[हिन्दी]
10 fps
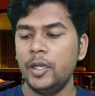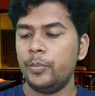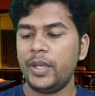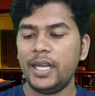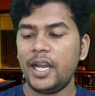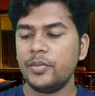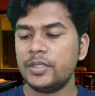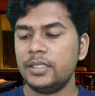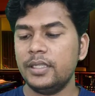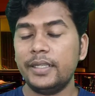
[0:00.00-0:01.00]
पहला
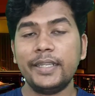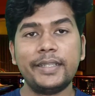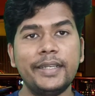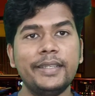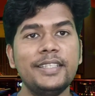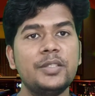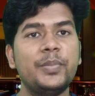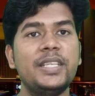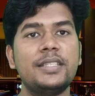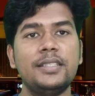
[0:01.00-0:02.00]
ऑप्शन टिकटेड
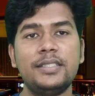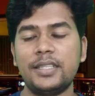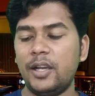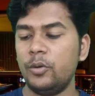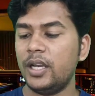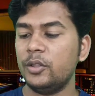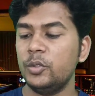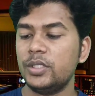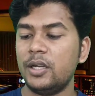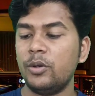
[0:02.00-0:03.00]
स्पेसेस का होगा
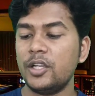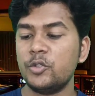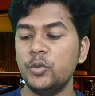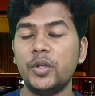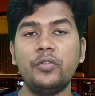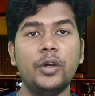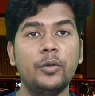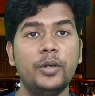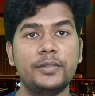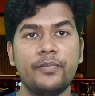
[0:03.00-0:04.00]
दूसरा होगा सुपर
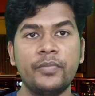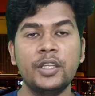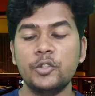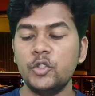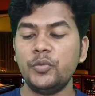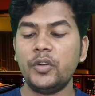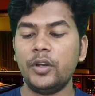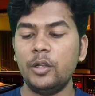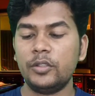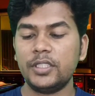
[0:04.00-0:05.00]
फॉलोअर्स सुपर
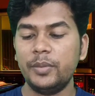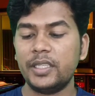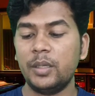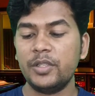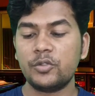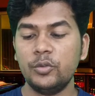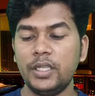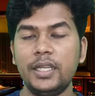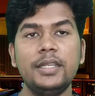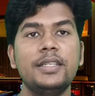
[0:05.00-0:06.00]
फॉलोअर्स अभी कमिंग सून
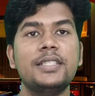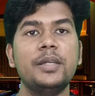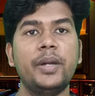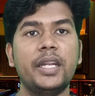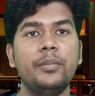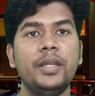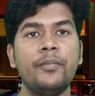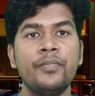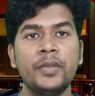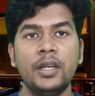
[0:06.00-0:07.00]
है इसके बारे में
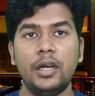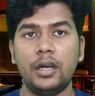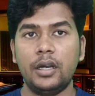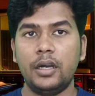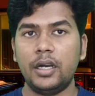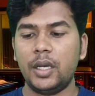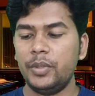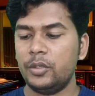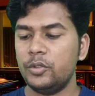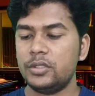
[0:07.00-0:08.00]

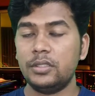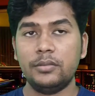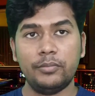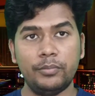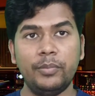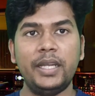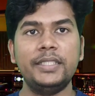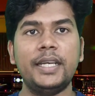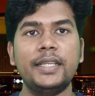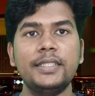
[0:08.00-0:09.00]
अभी कुछ मैं
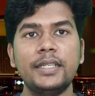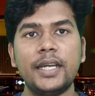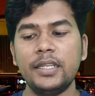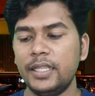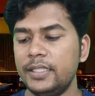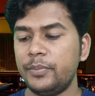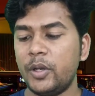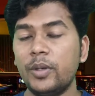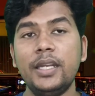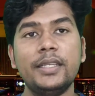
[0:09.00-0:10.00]
ज़्यादा जानकारी नहीं दे
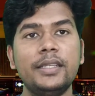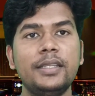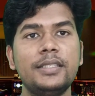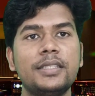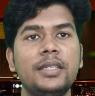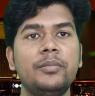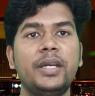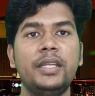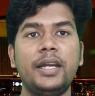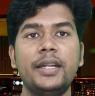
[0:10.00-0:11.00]
पाऊँगा लेकिन इसके
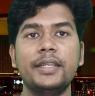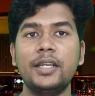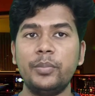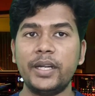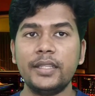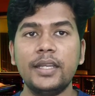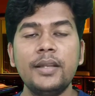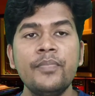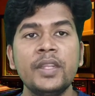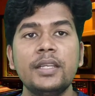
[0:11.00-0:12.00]
मैंने आर्टिकल पढ़ा
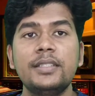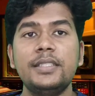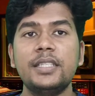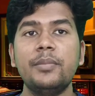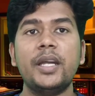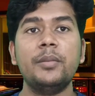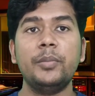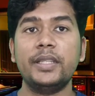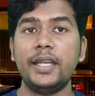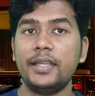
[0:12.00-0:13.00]
था जिसके बारे में
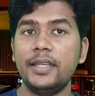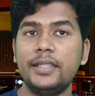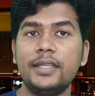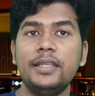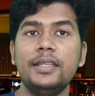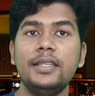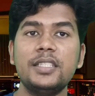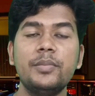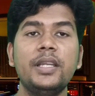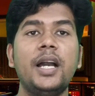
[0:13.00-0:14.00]
बताया गया था कि
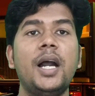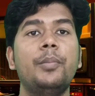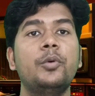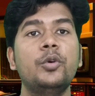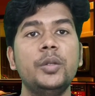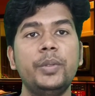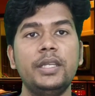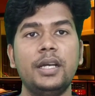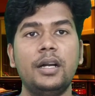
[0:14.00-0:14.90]
इसमें आप कोई भी